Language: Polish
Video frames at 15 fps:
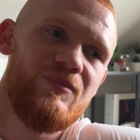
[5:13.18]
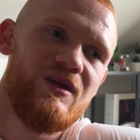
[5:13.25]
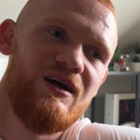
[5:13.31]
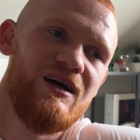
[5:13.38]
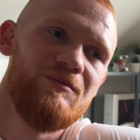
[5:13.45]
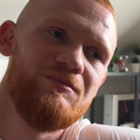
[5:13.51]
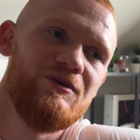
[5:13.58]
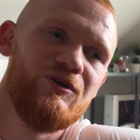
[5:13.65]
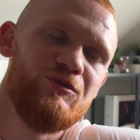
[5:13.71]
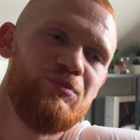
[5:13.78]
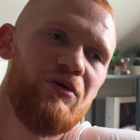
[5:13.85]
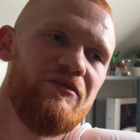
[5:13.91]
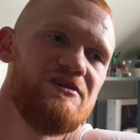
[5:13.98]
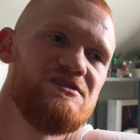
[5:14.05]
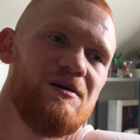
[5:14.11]
jakby
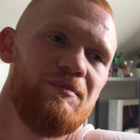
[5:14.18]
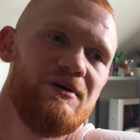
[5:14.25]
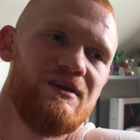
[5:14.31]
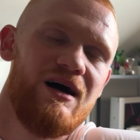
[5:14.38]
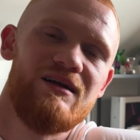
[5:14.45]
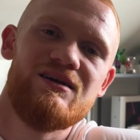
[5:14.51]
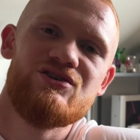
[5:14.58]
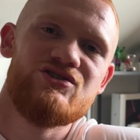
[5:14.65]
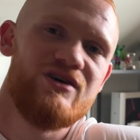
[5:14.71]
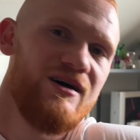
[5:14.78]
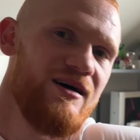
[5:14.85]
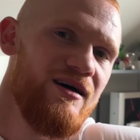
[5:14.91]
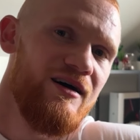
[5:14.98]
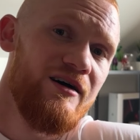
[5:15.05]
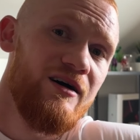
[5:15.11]
odpowiedź na pytanie,
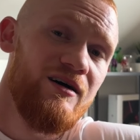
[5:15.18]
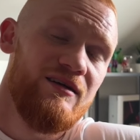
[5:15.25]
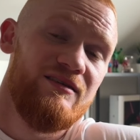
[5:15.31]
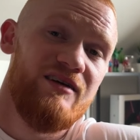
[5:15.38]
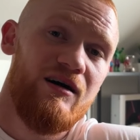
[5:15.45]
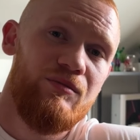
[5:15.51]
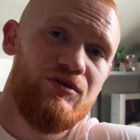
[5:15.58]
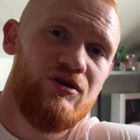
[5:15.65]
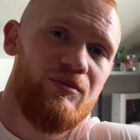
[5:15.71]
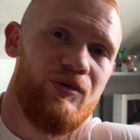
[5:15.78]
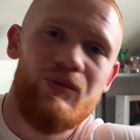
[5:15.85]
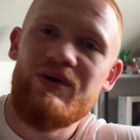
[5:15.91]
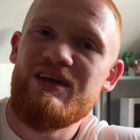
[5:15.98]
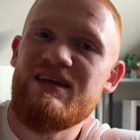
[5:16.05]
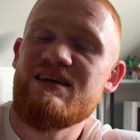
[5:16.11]
że WWE
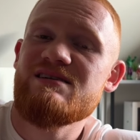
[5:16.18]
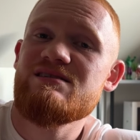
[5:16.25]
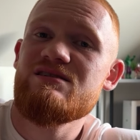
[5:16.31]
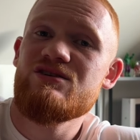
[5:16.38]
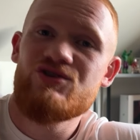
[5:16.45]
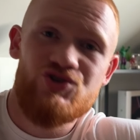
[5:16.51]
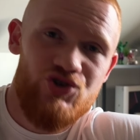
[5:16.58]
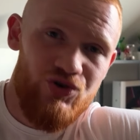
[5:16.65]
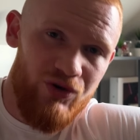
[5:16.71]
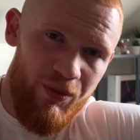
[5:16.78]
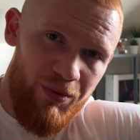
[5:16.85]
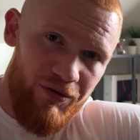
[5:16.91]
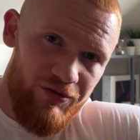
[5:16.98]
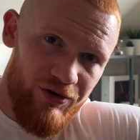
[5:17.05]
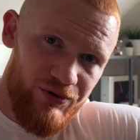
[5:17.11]
nie zniszczyło
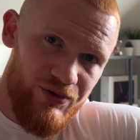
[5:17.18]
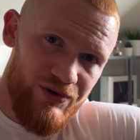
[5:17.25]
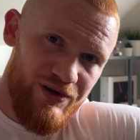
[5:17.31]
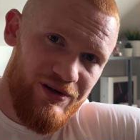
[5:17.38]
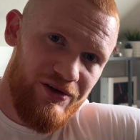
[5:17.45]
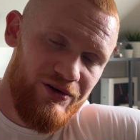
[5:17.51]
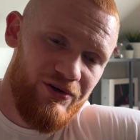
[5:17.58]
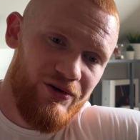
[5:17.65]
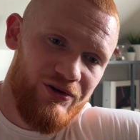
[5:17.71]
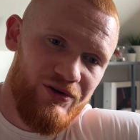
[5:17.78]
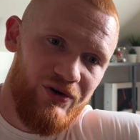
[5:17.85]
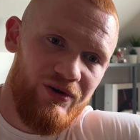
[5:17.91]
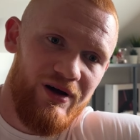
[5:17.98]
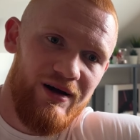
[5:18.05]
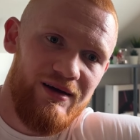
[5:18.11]
powrotu Randy'ego
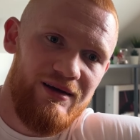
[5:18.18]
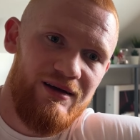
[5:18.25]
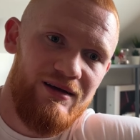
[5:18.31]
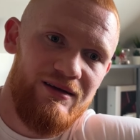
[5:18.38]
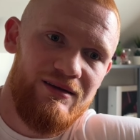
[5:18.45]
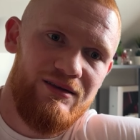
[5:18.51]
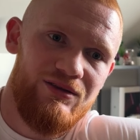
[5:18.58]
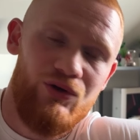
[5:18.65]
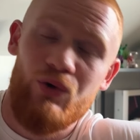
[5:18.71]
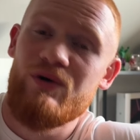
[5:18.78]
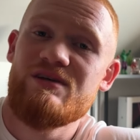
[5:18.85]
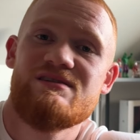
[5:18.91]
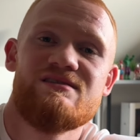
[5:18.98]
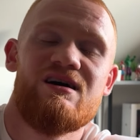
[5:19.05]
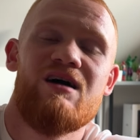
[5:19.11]
Ortona i to
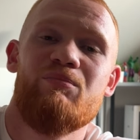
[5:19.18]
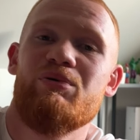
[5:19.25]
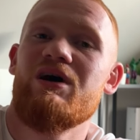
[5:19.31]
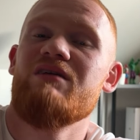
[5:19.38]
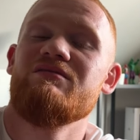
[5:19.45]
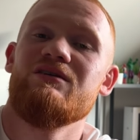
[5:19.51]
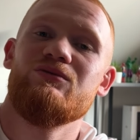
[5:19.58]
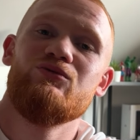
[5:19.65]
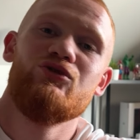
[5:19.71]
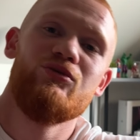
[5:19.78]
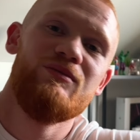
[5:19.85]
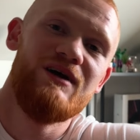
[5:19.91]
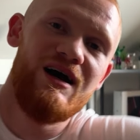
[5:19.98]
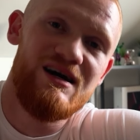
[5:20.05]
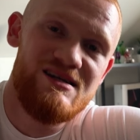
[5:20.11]
jest cała prawda,
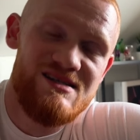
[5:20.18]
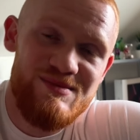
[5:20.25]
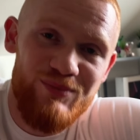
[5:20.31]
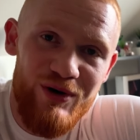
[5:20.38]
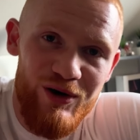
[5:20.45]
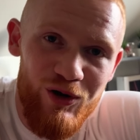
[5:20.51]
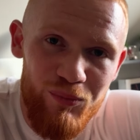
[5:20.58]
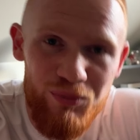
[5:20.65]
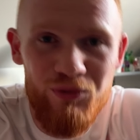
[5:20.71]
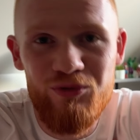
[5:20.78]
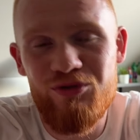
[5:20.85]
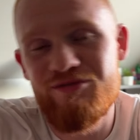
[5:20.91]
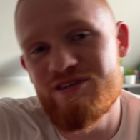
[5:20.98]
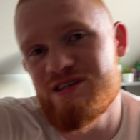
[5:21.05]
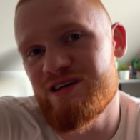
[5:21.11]
którą ja z mojego
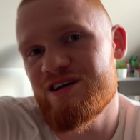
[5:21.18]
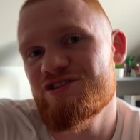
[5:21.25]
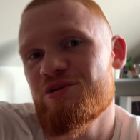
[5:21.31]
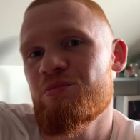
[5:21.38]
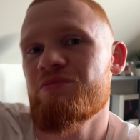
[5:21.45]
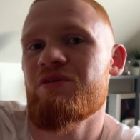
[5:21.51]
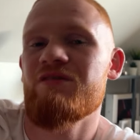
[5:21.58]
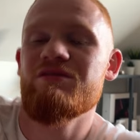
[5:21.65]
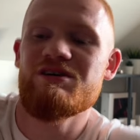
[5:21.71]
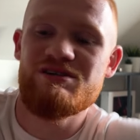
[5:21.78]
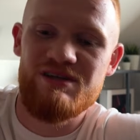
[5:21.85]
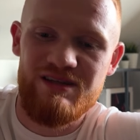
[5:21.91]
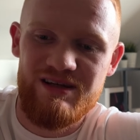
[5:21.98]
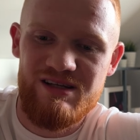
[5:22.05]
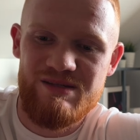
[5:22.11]
punktu widzenia chciałbym wam
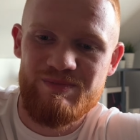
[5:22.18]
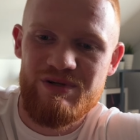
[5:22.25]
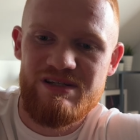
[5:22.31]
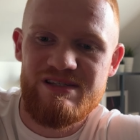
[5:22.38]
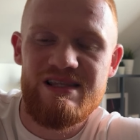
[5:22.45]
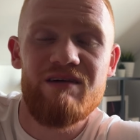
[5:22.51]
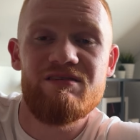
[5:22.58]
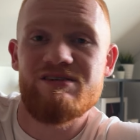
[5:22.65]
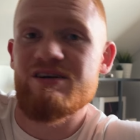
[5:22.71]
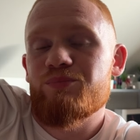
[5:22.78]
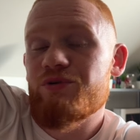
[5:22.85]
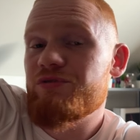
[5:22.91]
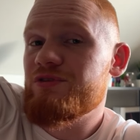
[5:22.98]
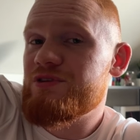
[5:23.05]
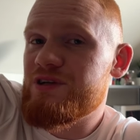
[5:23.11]
właśnie teraz przedstawić.
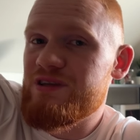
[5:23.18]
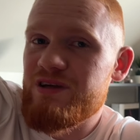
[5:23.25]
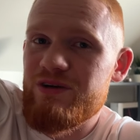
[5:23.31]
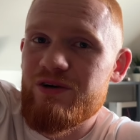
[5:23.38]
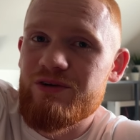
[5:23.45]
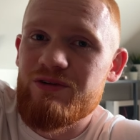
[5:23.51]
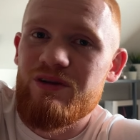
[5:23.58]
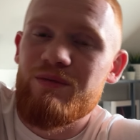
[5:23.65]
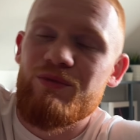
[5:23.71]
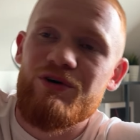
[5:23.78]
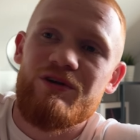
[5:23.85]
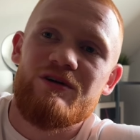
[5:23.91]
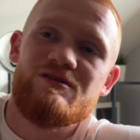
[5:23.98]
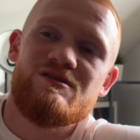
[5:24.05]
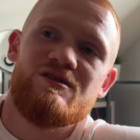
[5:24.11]
Powrót Randy'ego Ortona, moi
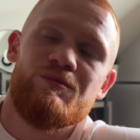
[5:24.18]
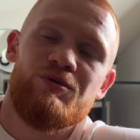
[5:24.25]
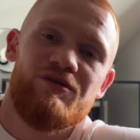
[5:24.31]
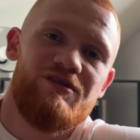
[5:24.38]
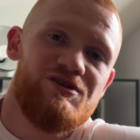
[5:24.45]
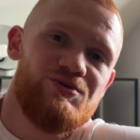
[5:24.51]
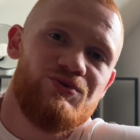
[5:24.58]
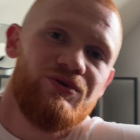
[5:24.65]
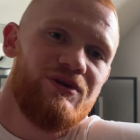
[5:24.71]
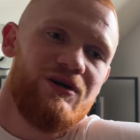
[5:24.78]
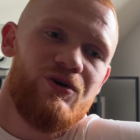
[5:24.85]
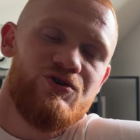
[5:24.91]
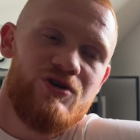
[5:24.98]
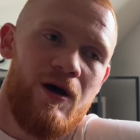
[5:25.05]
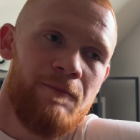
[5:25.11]
drodzy, doprowadził do
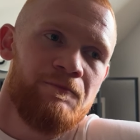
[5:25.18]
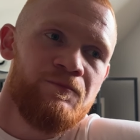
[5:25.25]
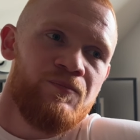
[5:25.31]
tego, że